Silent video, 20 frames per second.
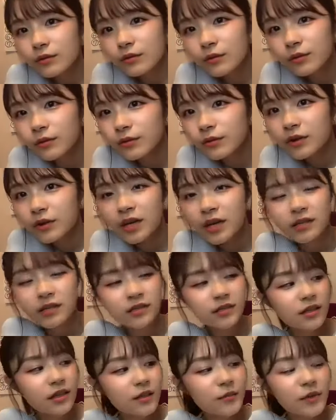こういう感
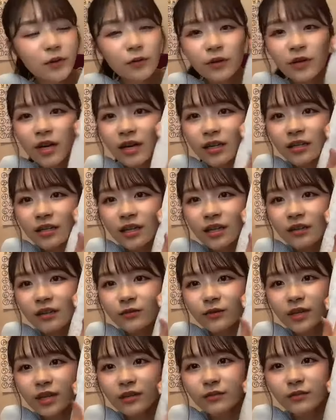じで、まあ、これ仮なの
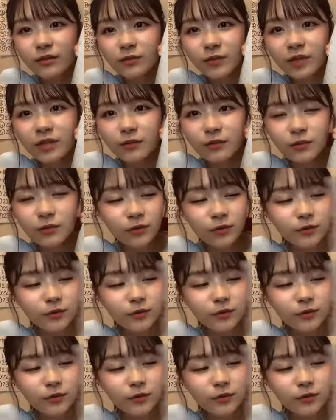で後でまたボー